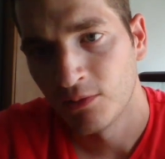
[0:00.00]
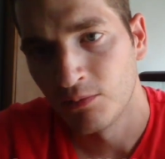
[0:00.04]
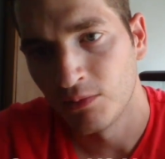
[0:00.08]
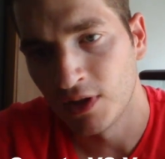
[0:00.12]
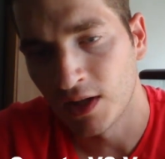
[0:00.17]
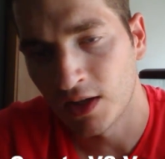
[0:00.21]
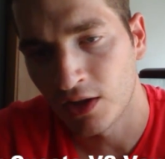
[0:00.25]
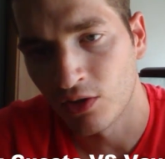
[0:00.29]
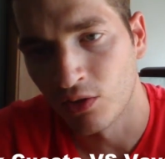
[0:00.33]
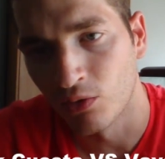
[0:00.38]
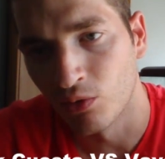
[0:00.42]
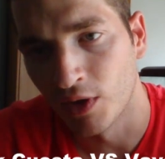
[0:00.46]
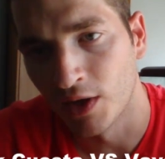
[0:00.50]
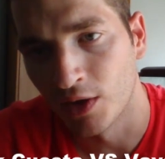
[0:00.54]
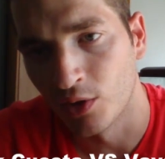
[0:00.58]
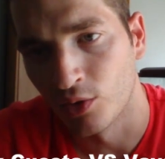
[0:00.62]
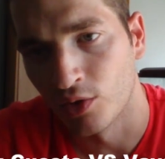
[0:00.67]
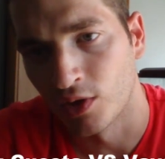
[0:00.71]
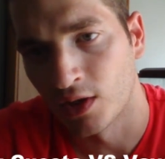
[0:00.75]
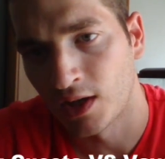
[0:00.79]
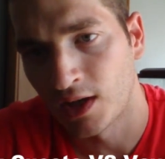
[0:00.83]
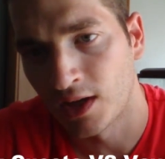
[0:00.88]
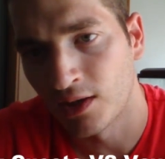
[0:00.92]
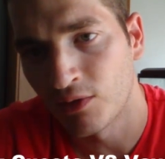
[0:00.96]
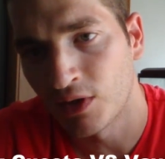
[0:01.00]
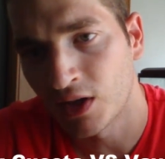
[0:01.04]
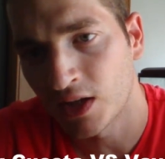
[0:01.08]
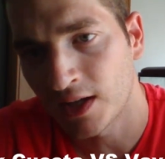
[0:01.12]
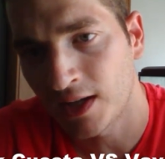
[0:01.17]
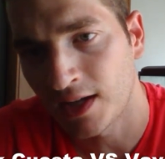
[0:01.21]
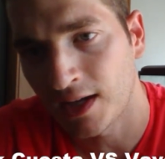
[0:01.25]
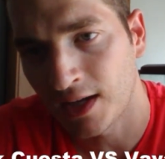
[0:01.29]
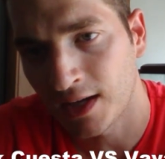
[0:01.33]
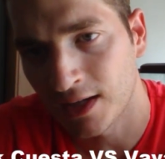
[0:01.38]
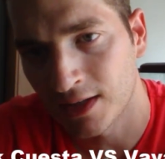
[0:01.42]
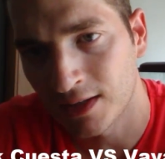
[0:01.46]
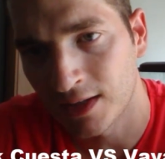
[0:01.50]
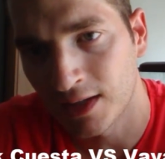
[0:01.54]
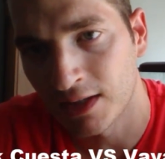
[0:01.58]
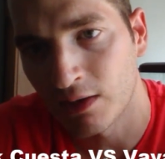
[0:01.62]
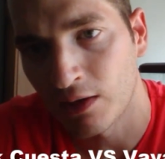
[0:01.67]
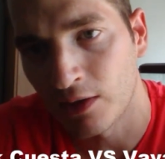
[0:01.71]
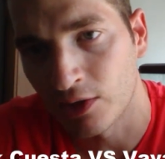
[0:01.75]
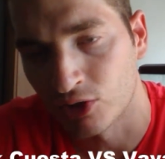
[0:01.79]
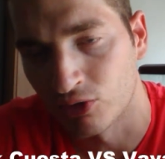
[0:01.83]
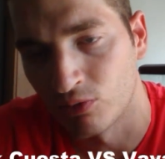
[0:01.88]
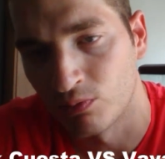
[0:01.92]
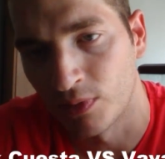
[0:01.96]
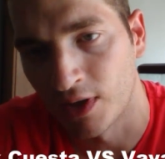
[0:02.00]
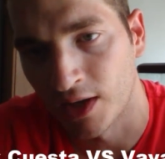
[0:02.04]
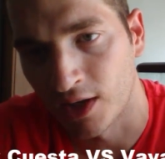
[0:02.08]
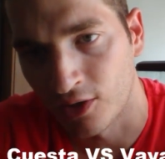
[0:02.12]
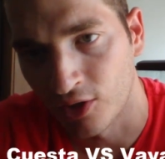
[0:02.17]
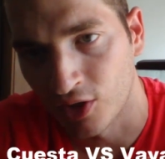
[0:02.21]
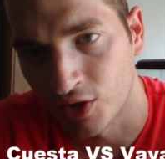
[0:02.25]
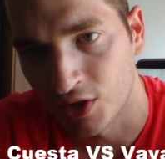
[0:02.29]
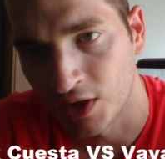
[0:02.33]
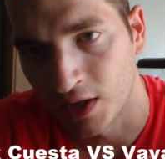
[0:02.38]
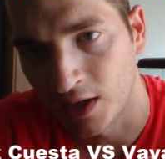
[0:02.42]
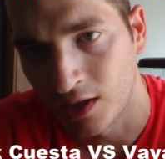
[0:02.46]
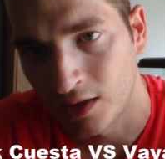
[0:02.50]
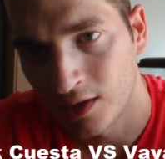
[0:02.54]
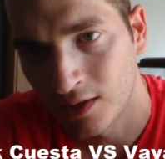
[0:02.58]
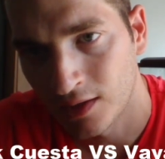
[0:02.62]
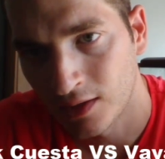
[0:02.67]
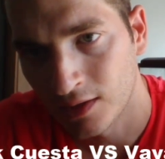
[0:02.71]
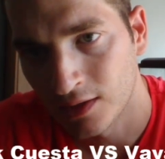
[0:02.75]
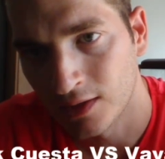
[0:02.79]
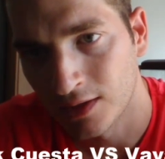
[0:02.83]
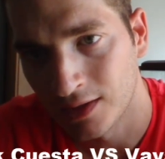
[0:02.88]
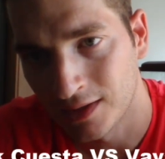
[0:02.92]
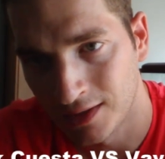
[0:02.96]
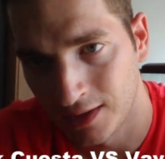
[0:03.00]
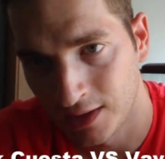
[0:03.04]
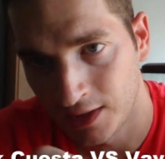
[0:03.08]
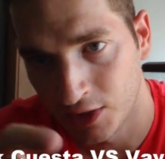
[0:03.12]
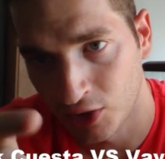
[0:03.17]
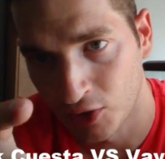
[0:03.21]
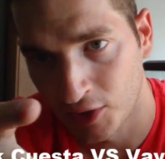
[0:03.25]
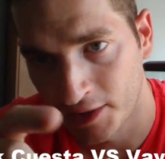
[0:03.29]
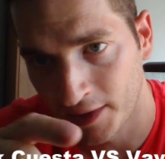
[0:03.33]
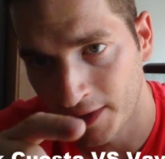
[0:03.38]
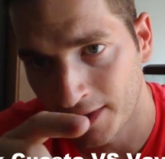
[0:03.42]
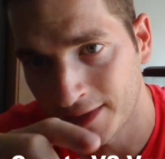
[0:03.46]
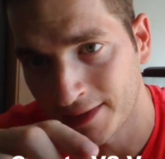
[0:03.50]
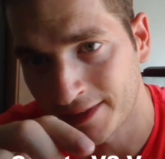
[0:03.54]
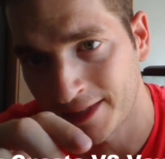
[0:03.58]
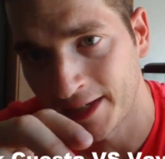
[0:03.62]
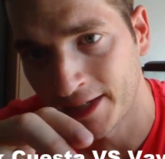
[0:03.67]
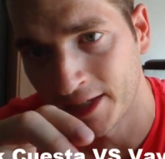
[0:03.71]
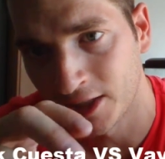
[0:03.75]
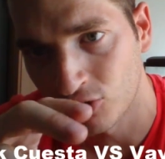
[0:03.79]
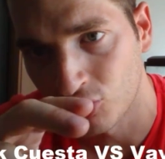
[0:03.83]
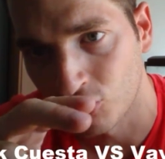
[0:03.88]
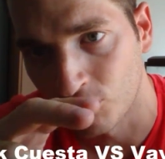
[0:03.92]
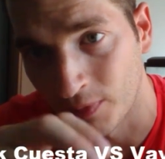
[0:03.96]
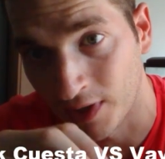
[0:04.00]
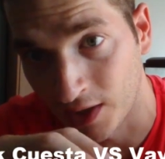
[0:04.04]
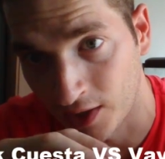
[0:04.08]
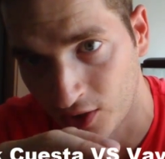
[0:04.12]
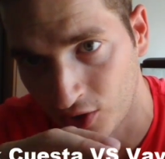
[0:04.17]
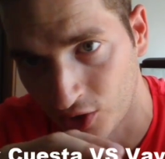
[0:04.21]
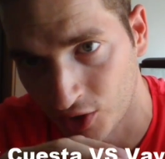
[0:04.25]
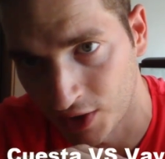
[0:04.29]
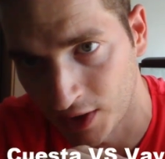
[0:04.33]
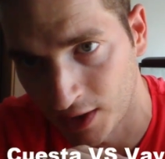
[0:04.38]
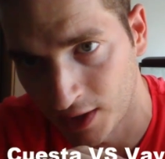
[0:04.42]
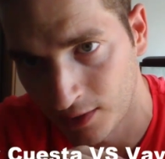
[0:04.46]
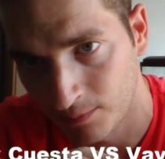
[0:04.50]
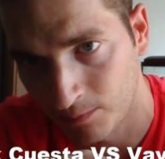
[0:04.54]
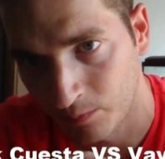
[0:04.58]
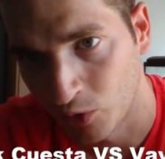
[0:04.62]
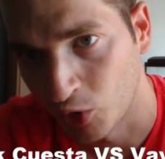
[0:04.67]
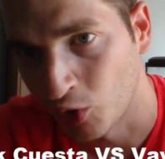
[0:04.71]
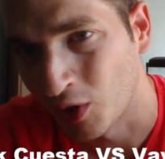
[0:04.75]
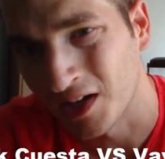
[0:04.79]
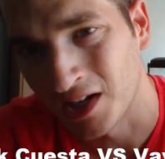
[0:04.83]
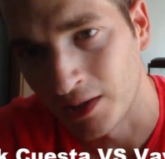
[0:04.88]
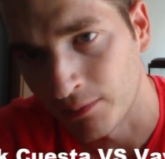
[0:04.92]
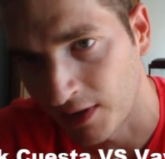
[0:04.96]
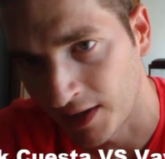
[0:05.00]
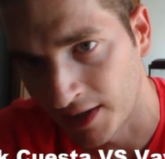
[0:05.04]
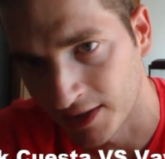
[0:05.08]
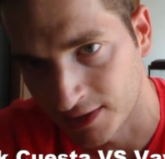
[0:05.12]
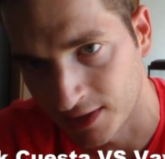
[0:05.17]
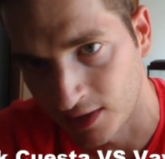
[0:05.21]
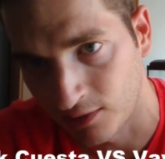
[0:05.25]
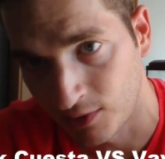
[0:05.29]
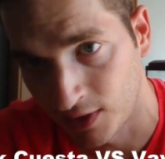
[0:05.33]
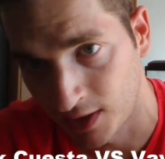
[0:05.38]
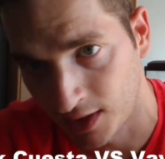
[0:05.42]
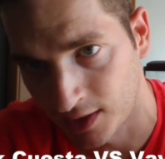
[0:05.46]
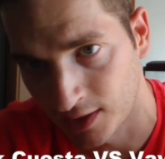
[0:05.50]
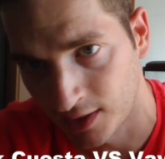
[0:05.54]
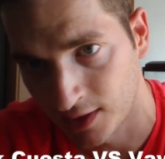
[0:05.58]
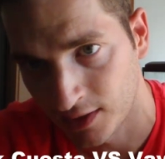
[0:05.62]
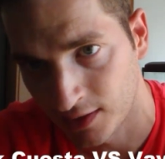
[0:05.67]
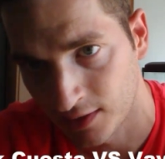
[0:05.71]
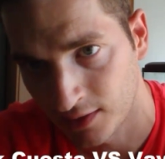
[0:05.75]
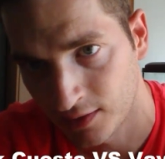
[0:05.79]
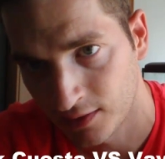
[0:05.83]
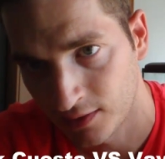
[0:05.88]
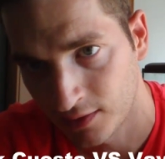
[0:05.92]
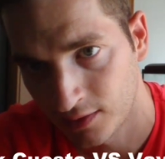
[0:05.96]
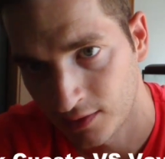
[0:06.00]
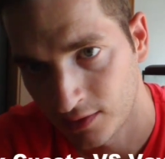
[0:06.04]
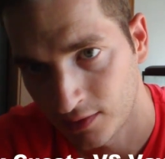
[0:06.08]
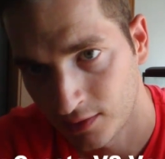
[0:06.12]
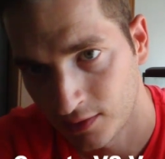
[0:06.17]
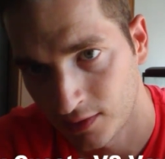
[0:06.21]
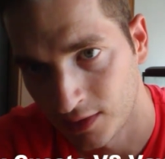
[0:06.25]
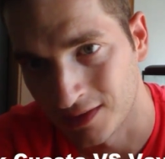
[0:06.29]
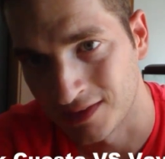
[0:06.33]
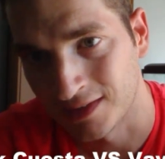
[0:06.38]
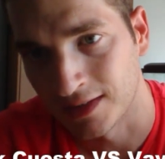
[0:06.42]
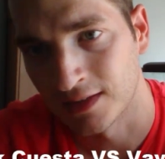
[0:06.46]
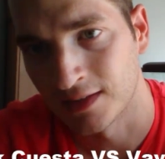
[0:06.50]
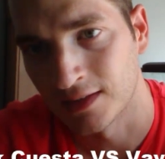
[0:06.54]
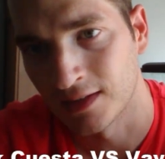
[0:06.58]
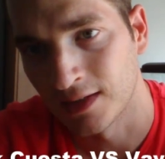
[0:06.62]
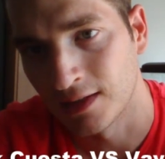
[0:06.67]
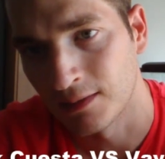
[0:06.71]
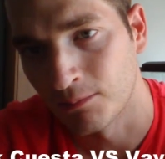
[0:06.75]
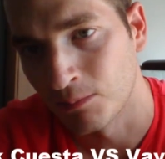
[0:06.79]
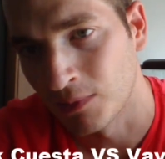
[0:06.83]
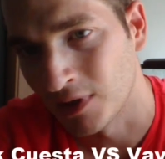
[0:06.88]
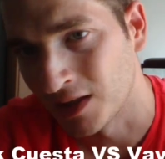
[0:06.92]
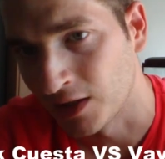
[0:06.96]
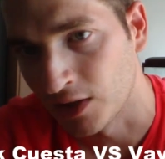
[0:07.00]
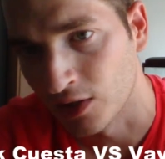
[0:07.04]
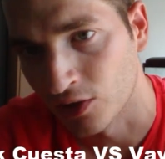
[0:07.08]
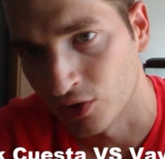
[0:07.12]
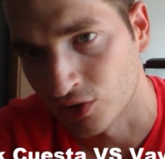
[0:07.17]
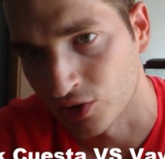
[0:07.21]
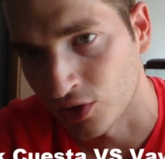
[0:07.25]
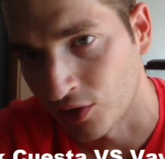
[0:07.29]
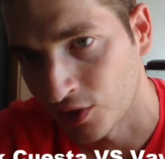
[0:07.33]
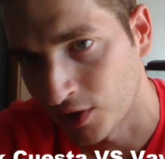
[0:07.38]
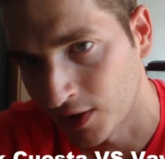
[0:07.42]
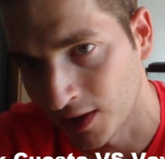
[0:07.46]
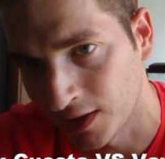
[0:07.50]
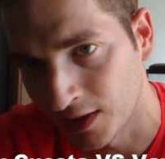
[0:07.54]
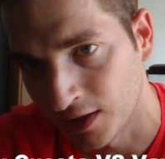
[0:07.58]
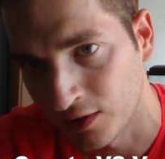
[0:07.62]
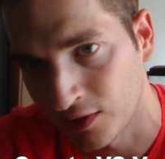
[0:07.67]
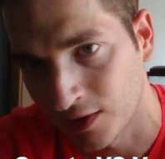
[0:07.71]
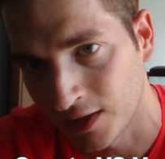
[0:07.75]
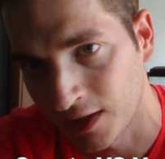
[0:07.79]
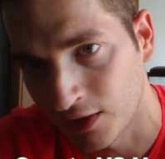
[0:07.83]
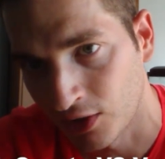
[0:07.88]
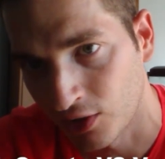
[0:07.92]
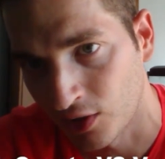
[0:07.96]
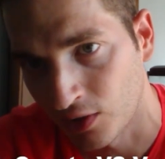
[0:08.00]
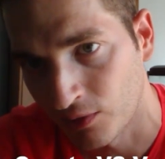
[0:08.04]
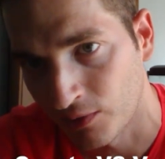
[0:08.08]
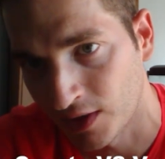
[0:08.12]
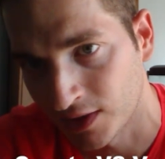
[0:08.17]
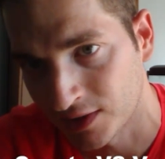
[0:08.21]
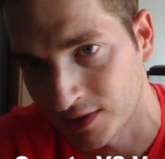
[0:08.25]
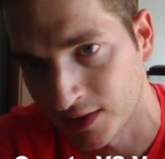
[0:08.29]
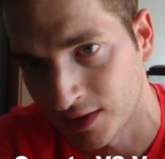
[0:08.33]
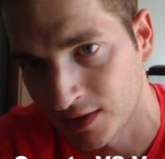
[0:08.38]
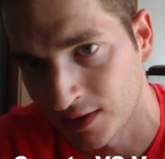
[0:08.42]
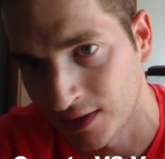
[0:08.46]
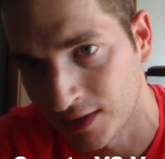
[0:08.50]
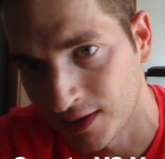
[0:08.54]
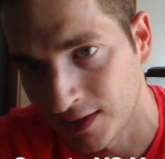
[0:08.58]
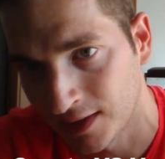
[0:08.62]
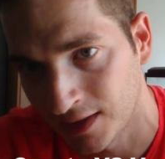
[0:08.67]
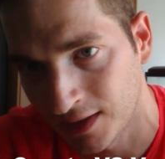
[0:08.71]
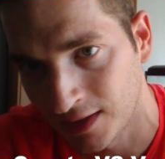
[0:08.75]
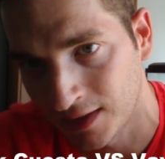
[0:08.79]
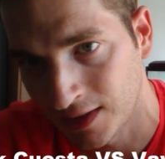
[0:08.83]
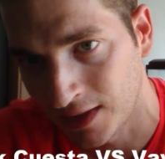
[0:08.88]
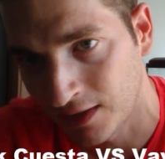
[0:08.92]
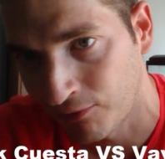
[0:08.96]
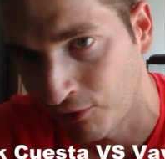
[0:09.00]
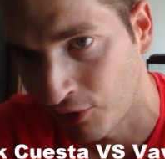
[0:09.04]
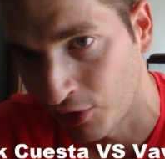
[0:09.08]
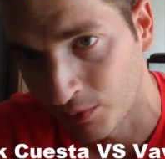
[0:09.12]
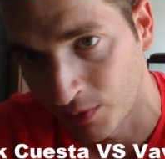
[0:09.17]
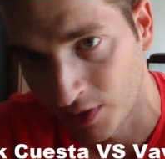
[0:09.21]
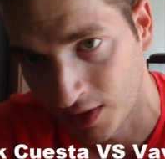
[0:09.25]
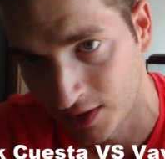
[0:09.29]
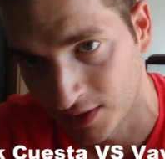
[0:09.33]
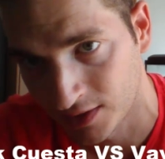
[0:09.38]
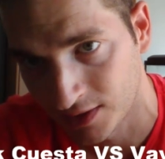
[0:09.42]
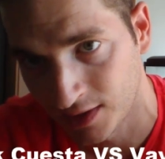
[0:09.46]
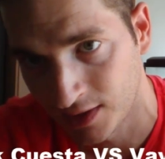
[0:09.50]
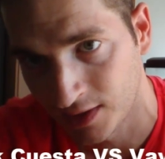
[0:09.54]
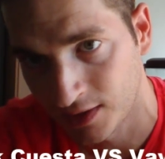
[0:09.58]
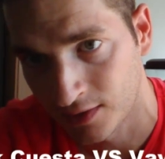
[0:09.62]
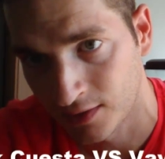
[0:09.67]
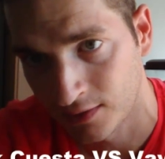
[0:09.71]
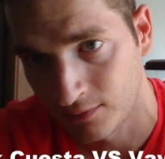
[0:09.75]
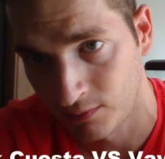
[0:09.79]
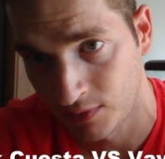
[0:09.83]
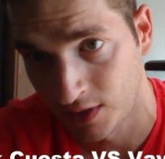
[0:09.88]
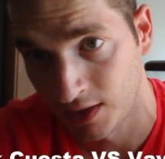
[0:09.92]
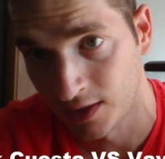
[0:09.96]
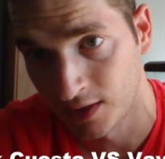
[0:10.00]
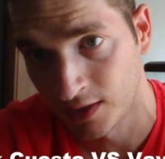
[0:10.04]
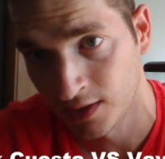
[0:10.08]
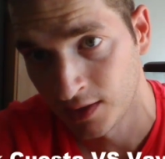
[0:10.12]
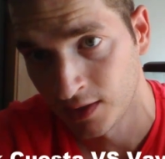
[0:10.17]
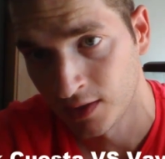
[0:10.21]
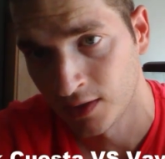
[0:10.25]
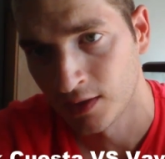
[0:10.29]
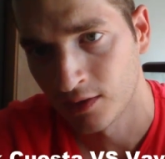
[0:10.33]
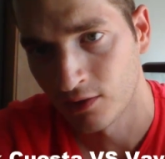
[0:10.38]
Vi algo bueno, que es verdad que gente llevaba sus mascotas, y quiero recalcar esto, mascotas, no animales salvajes medio socializado a base de las formas que sean, ¿vale?